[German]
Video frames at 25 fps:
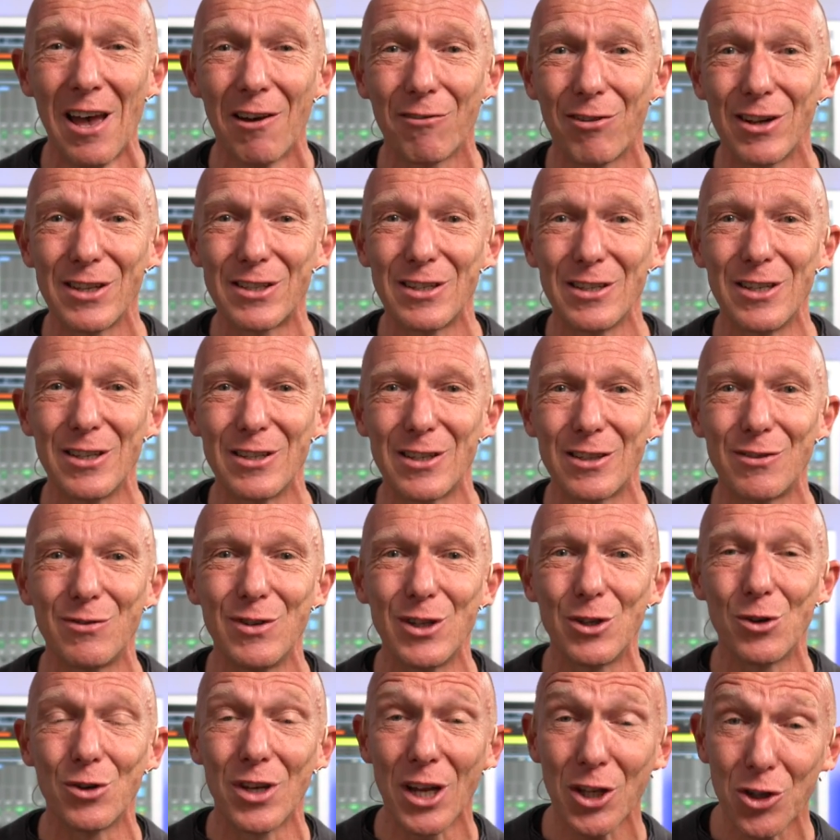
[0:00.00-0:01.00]
Falls dir dieses
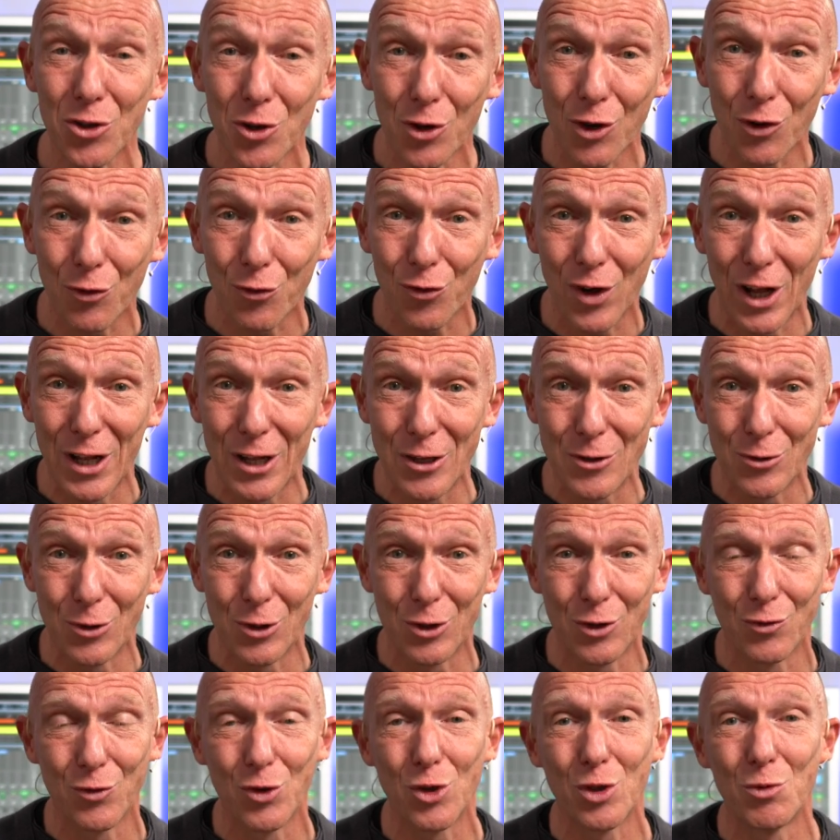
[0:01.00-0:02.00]
Video jetzt schon gefallen
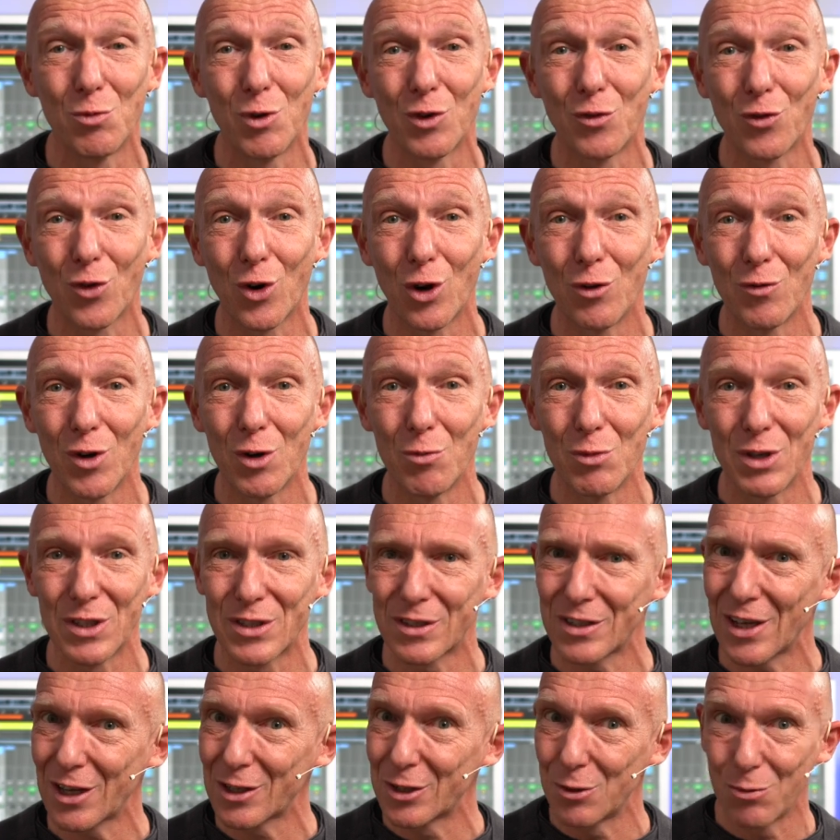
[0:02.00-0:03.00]
sollte, würde ich mich freuen, wenn du mir
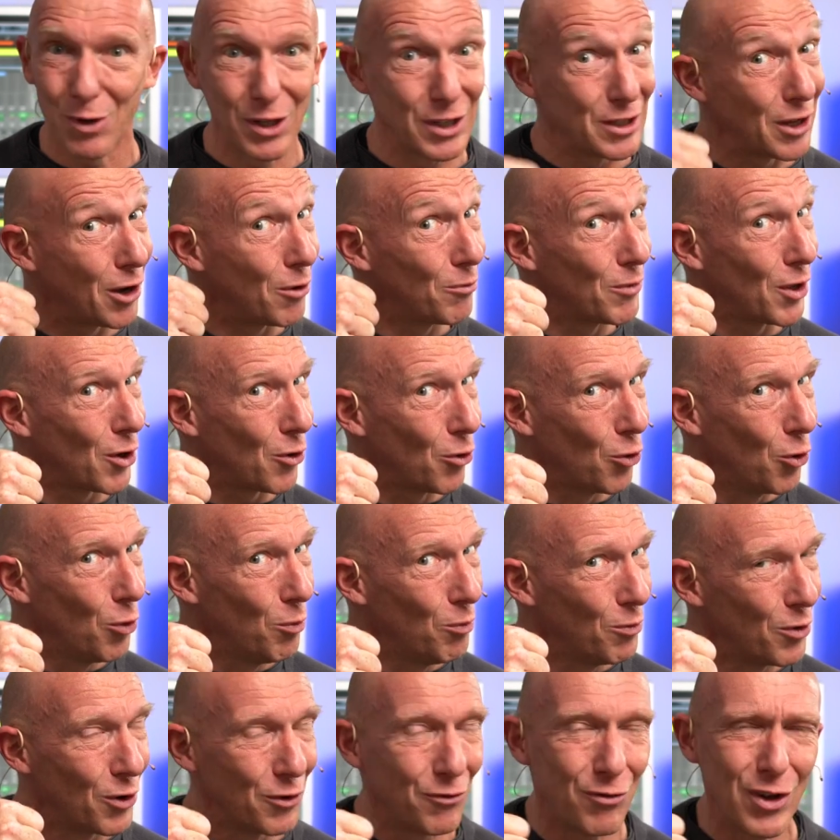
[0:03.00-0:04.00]
es zeigst über einen Daumen nach
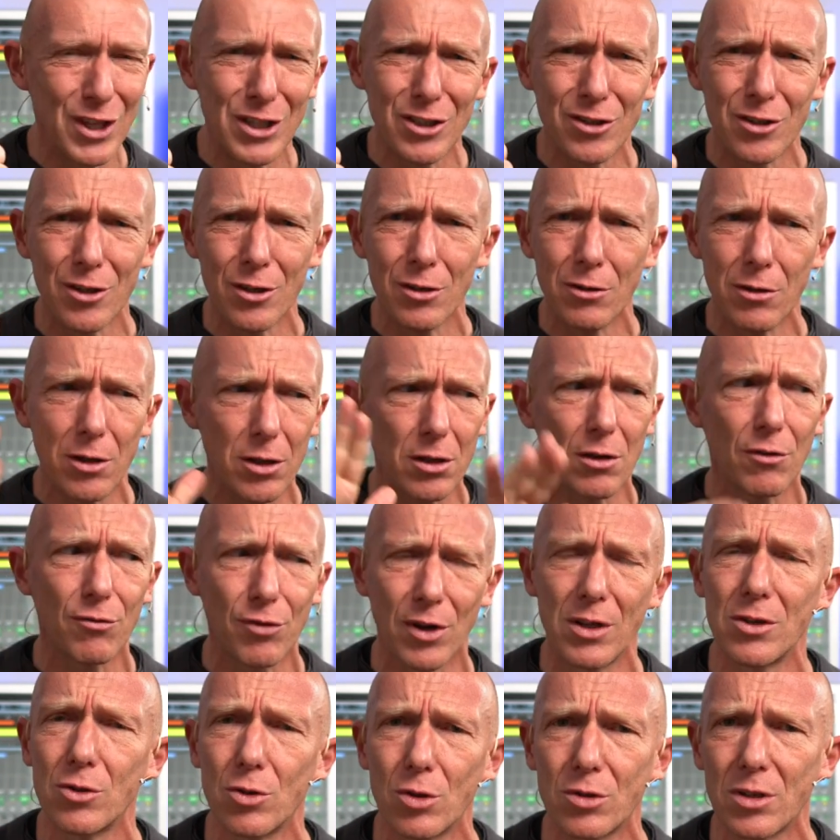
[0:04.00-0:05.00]
oben und wenn es dir nicht
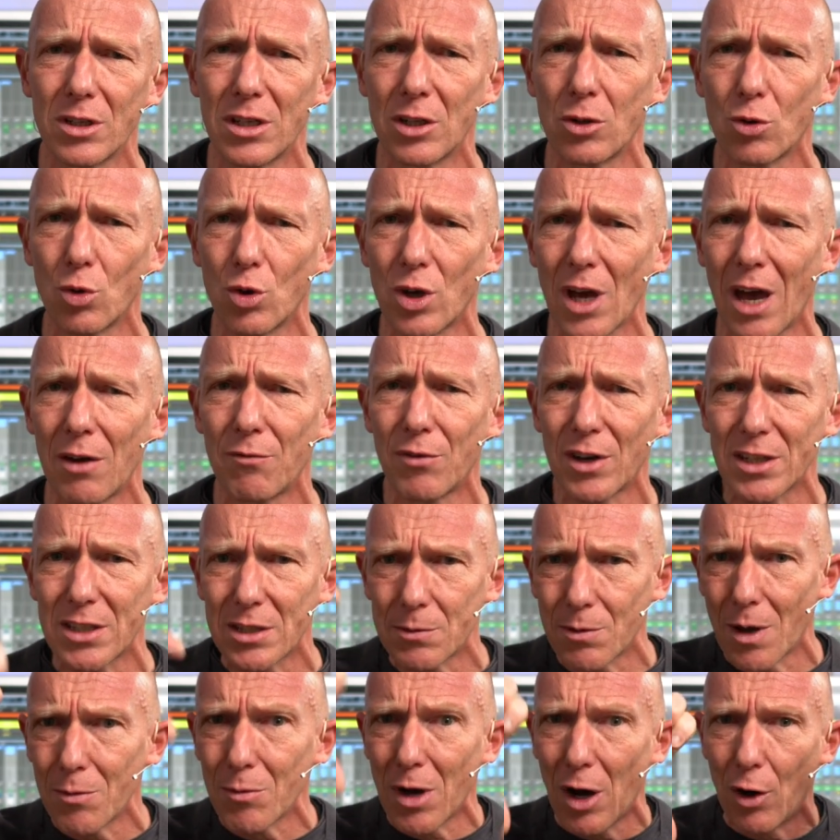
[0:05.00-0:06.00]
gefallen sollte, dann drück einfach
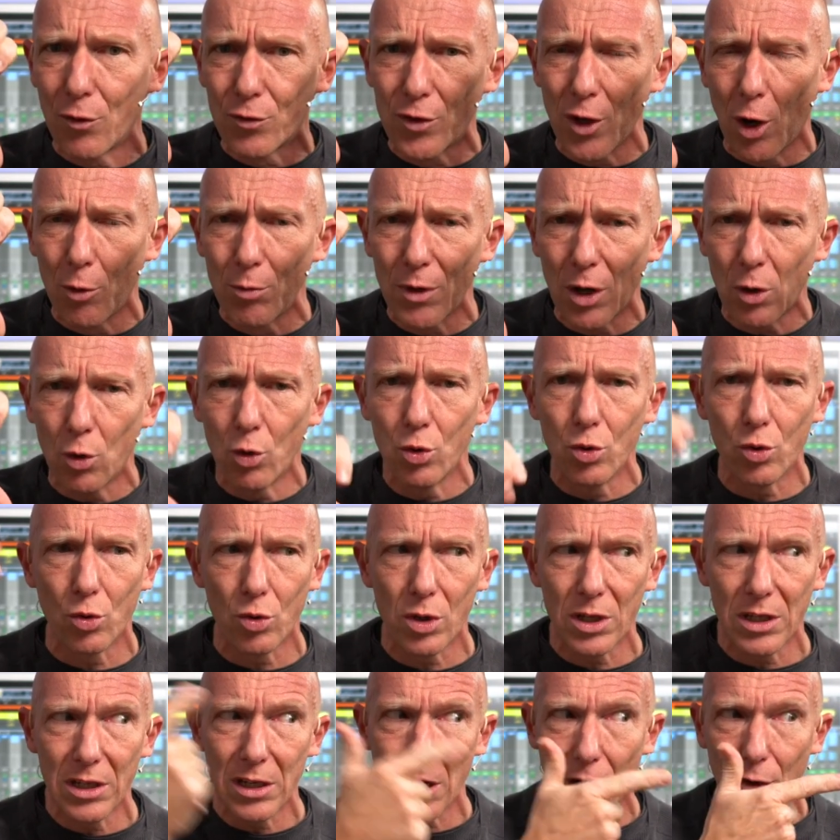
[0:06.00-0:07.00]
zweimal auf Daumen nach unten
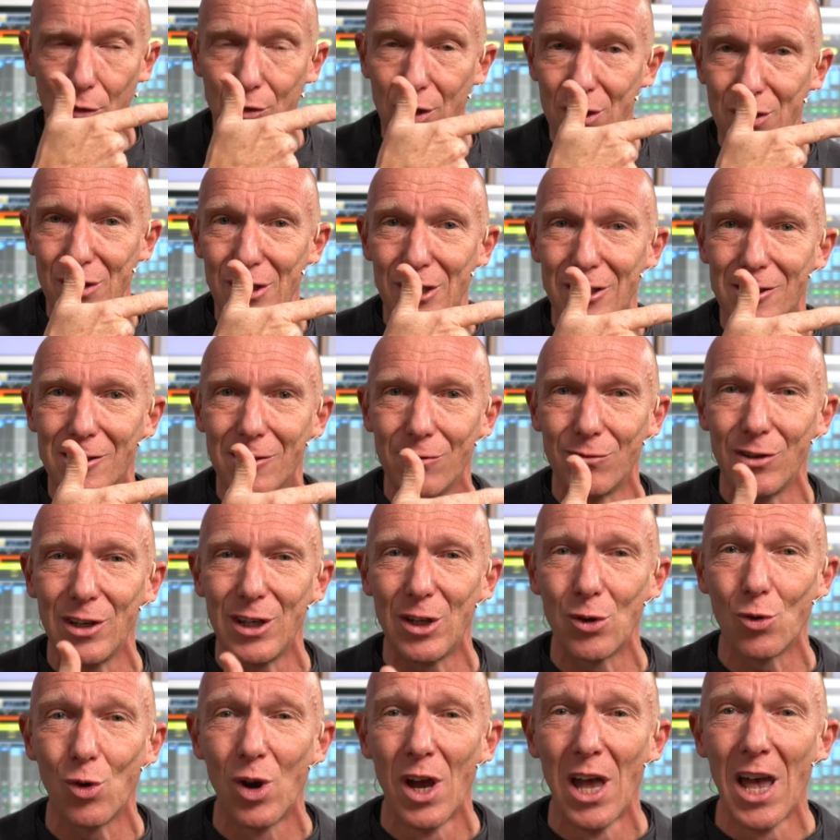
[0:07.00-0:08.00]
und hier auf das nächste
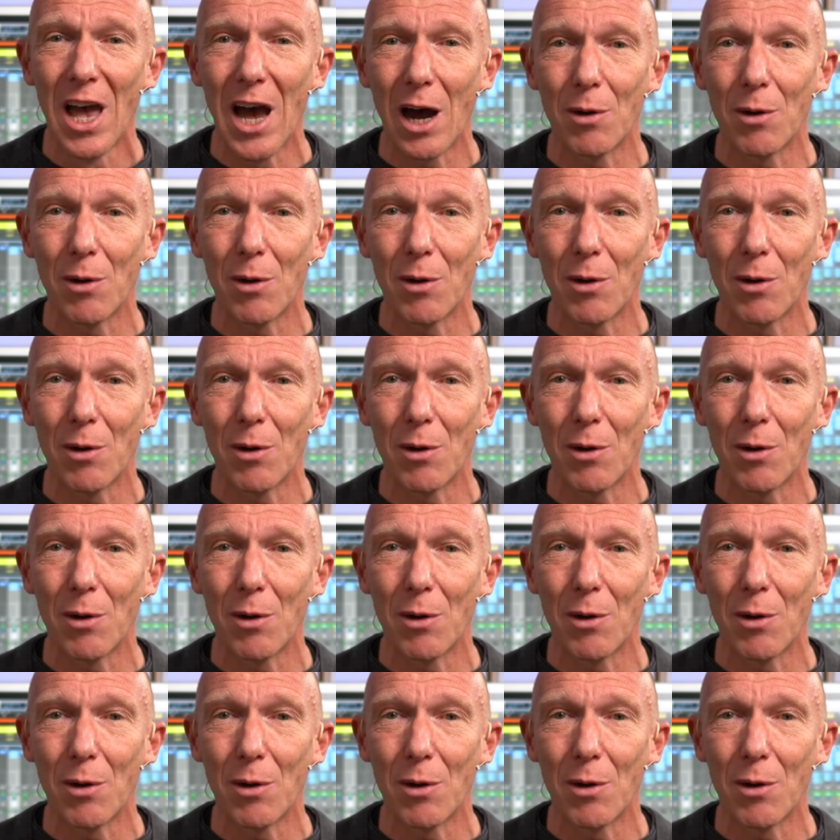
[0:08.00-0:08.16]
Video.